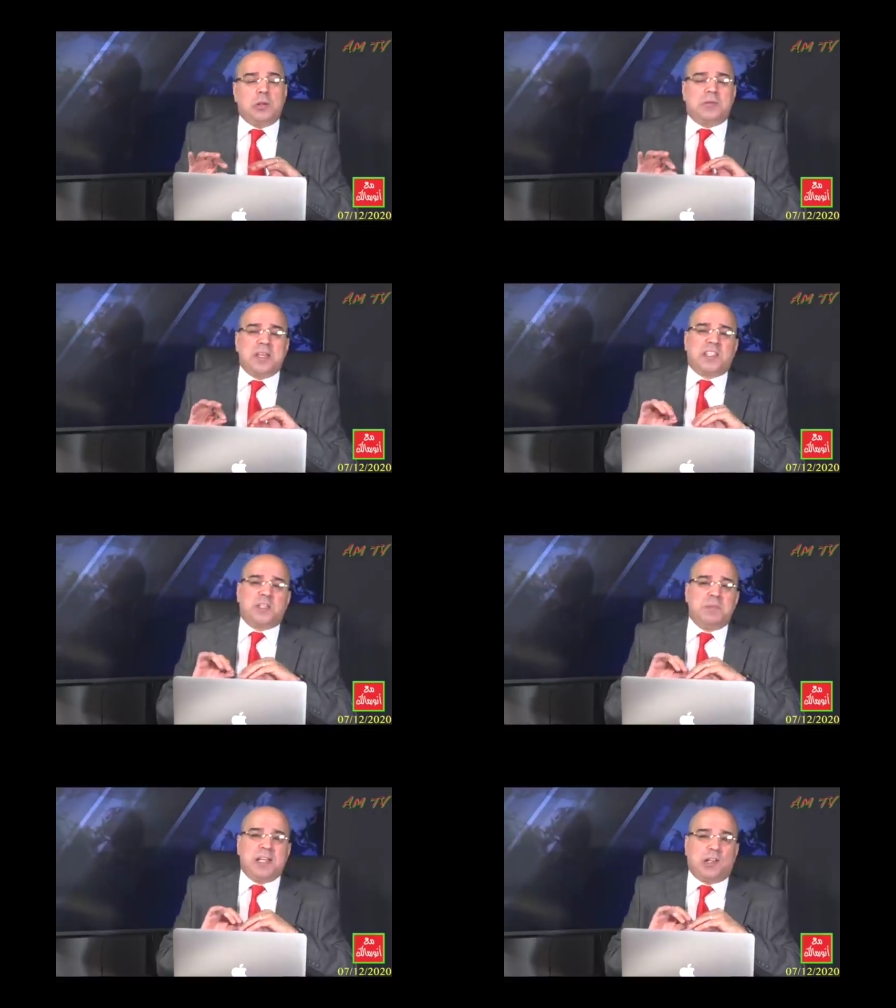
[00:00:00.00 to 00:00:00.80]

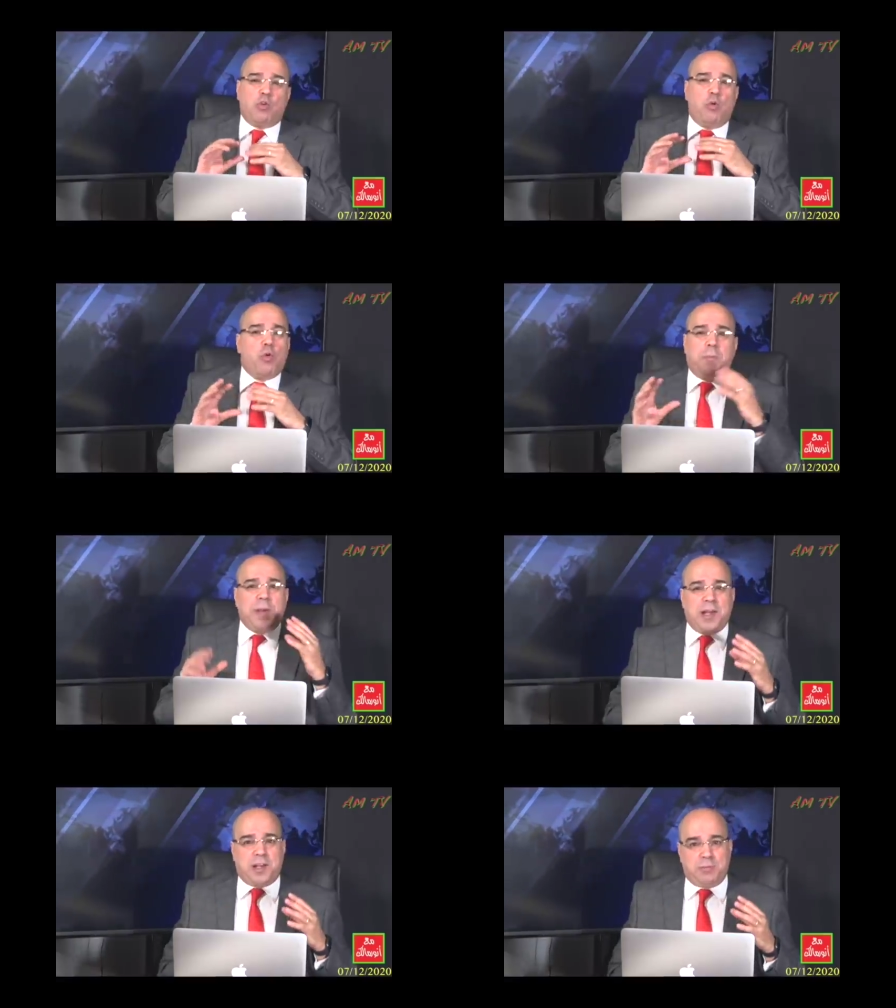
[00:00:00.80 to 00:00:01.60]
تسمية الأمور
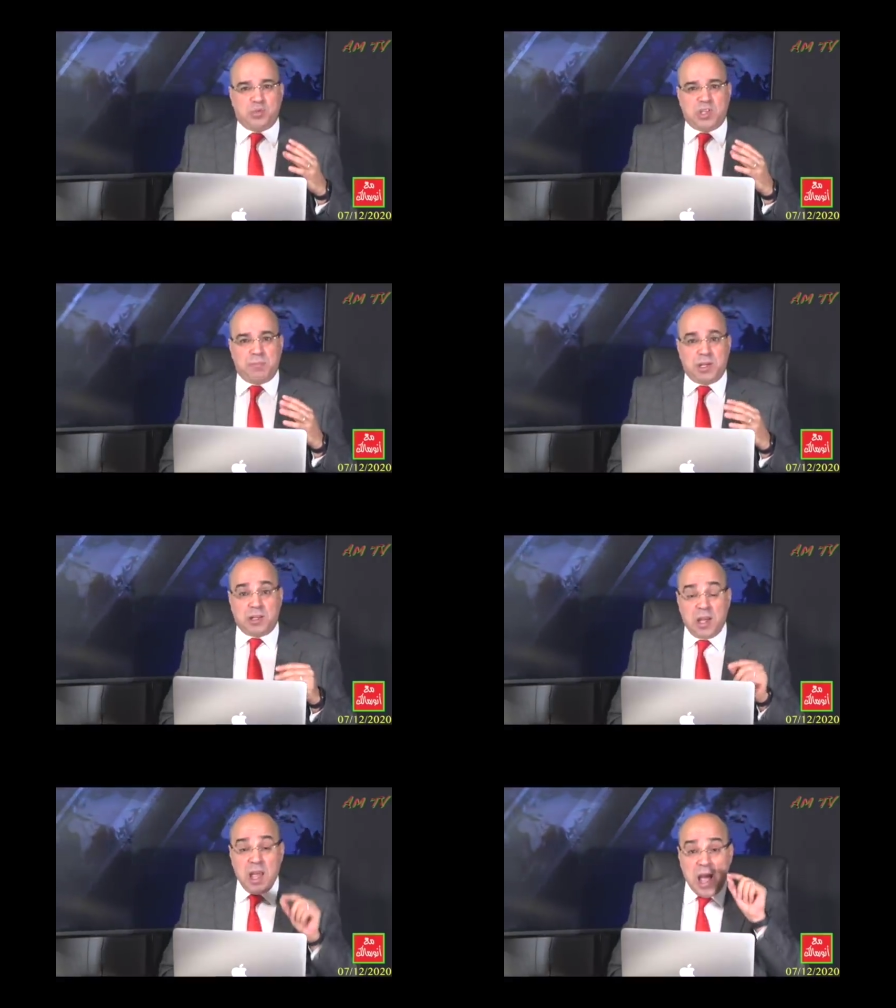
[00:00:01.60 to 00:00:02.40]
بغير
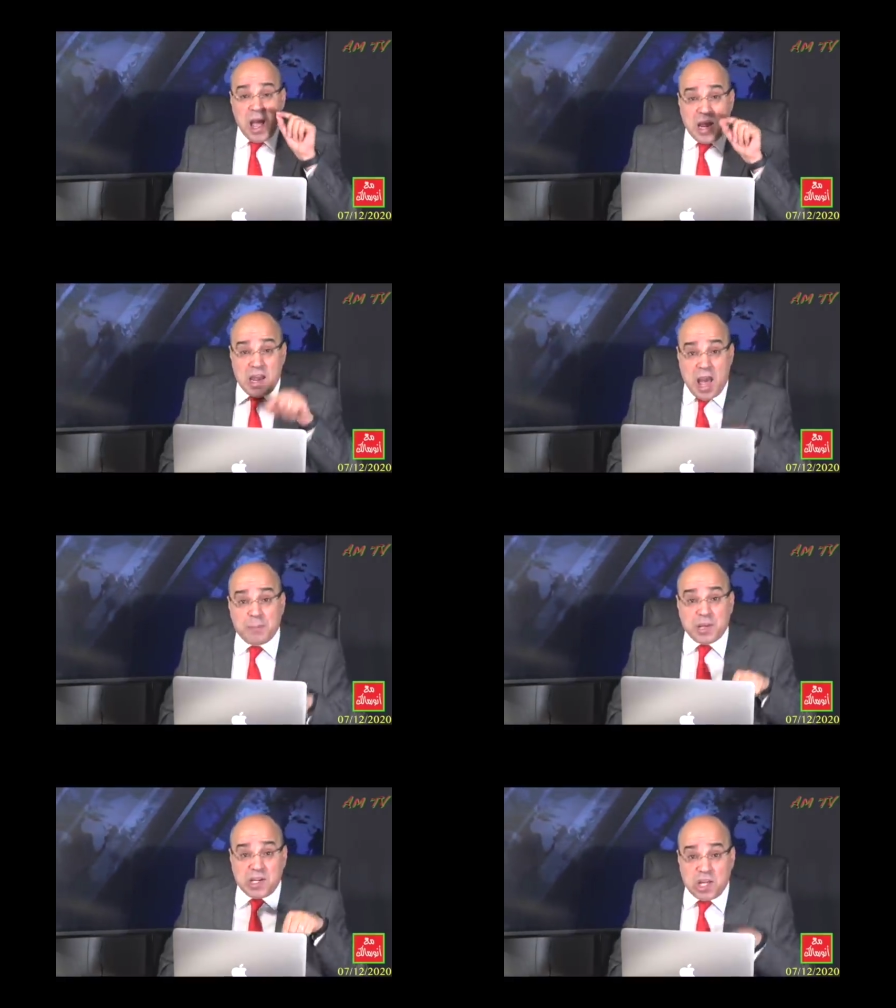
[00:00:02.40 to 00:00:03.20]
مسمياتها
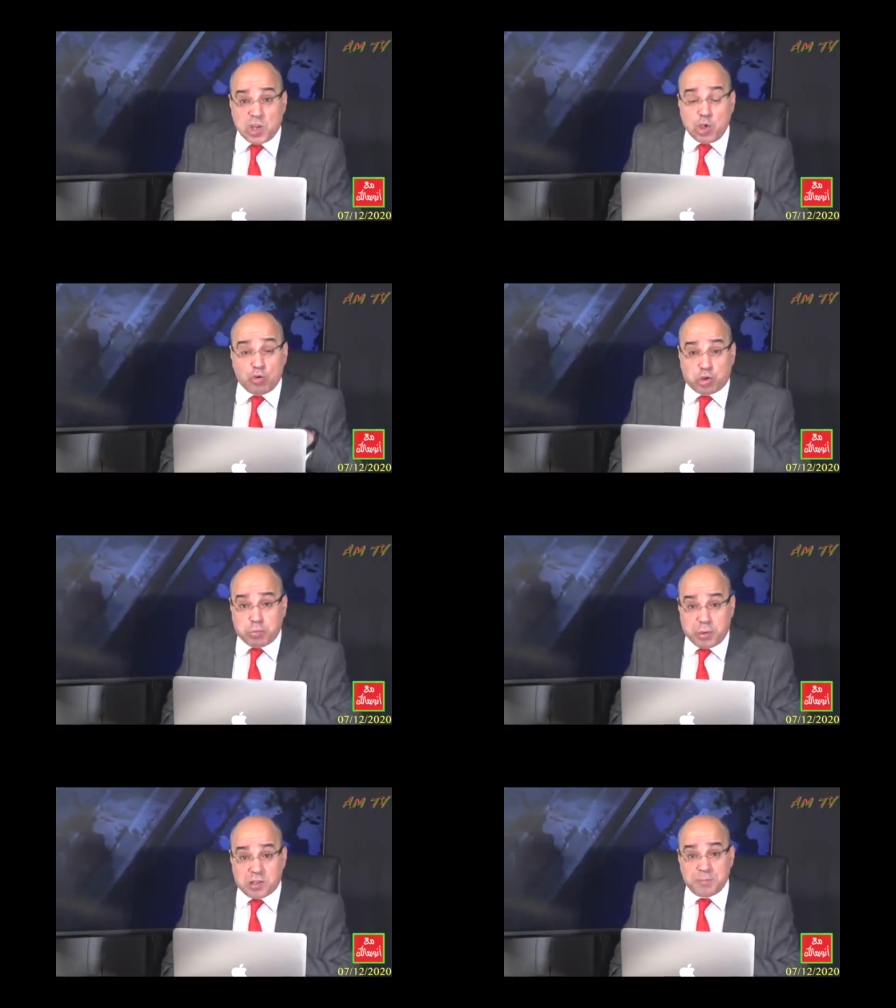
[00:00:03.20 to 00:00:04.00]
الأمر الذي
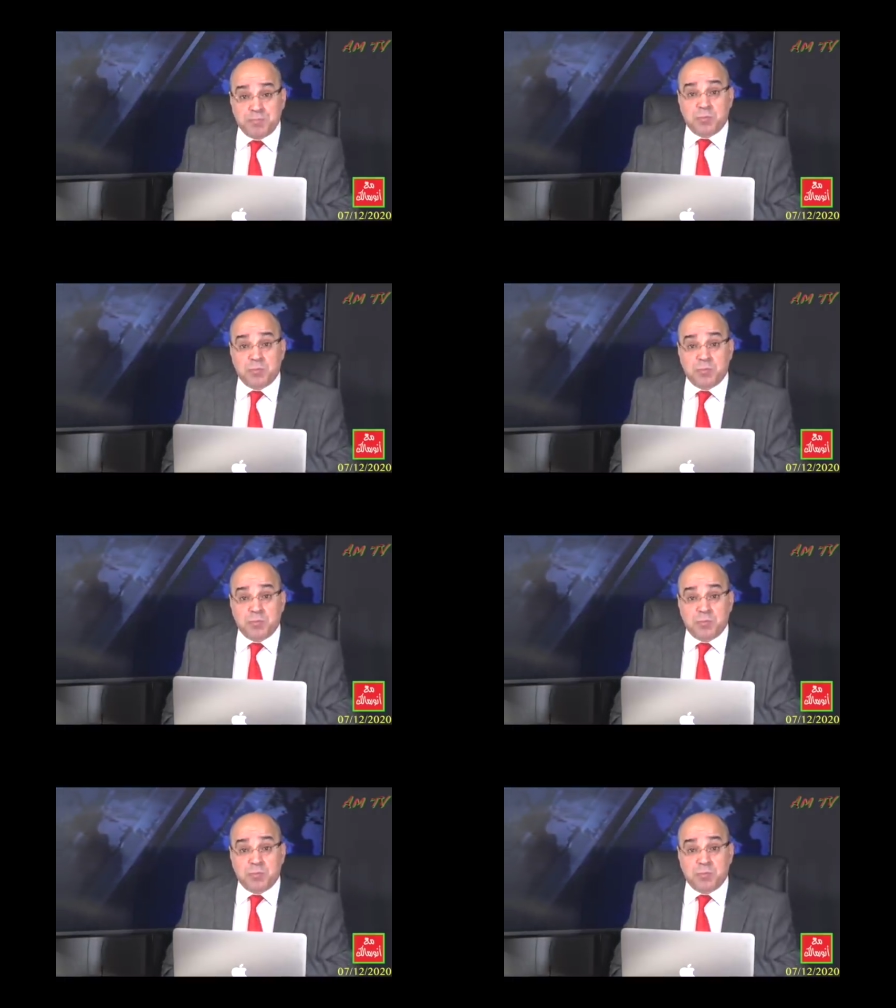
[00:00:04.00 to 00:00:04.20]
يثبت